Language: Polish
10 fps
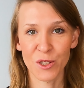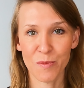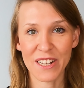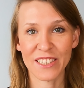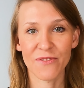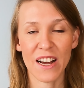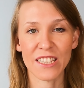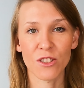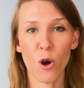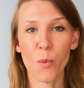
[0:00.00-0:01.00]
Numer
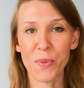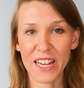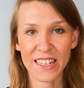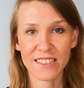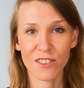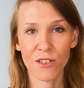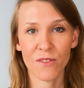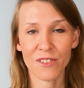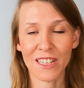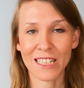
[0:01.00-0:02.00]
dwa to opieka
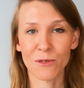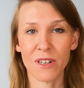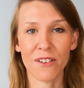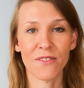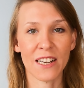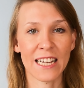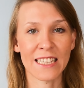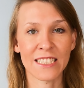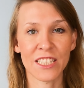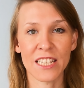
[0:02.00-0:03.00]
zdrowotna, która w
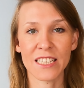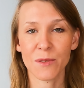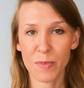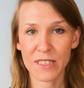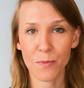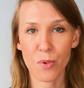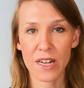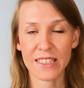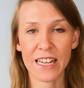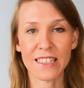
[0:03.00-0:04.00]
Kanadzie jest
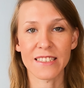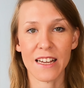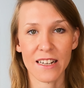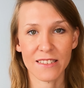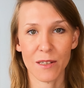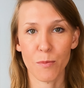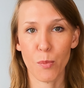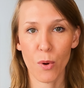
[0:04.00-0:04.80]
bezpłatna i zarazem